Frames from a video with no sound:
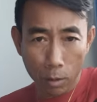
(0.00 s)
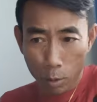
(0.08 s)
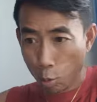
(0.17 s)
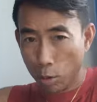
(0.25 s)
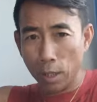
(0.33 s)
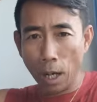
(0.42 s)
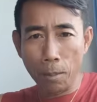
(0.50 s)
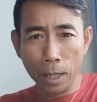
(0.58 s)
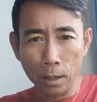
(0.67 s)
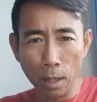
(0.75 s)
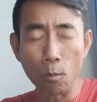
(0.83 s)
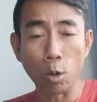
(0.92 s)
อยู่เหนือมัน
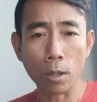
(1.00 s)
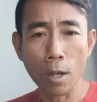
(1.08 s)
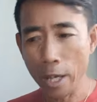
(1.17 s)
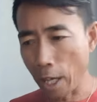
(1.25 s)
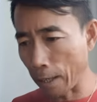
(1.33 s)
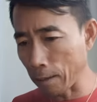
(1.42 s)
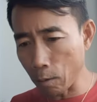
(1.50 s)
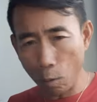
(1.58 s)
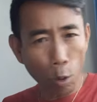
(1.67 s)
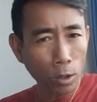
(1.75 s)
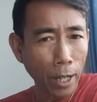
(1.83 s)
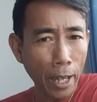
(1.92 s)
ทั้งหมด เห็นก
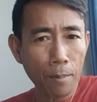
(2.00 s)
ลไก